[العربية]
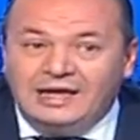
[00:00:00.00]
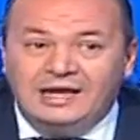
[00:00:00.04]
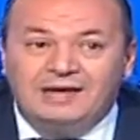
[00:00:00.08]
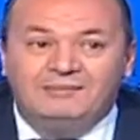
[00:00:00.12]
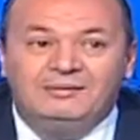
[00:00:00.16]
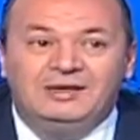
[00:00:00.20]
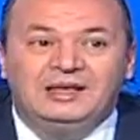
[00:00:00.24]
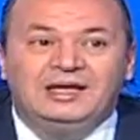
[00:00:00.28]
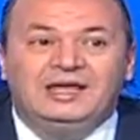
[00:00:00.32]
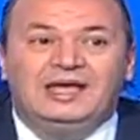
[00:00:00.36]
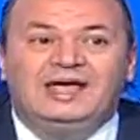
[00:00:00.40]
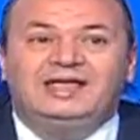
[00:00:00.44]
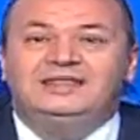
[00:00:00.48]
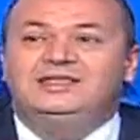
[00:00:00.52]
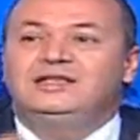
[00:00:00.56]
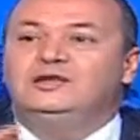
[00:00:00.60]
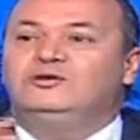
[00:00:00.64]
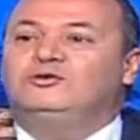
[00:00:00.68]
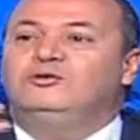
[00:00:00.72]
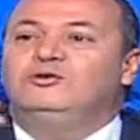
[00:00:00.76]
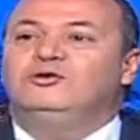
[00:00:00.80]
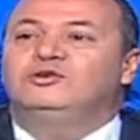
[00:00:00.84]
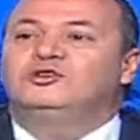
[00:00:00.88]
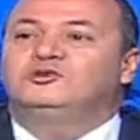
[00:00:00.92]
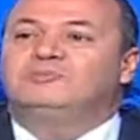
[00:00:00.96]
هذه
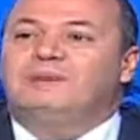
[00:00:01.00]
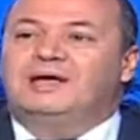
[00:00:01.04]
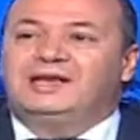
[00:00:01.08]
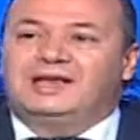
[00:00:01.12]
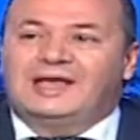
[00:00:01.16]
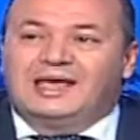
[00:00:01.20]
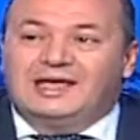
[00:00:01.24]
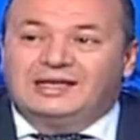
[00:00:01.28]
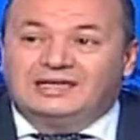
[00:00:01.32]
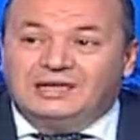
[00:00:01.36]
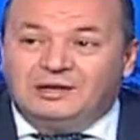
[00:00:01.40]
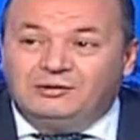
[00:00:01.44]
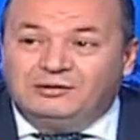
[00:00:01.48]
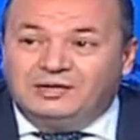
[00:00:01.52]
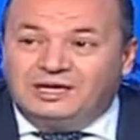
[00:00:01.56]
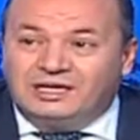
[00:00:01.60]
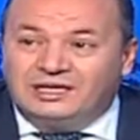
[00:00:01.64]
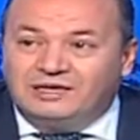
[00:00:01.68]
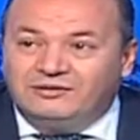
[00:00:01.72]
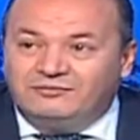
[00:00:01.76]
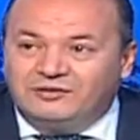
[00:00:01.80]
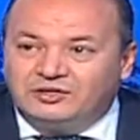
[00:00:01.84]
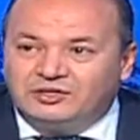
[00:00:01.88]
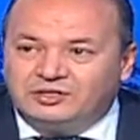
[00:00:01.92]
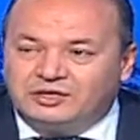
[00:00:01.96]
الكلش معناها دولة كيفاش
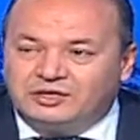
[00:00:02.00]
تخدم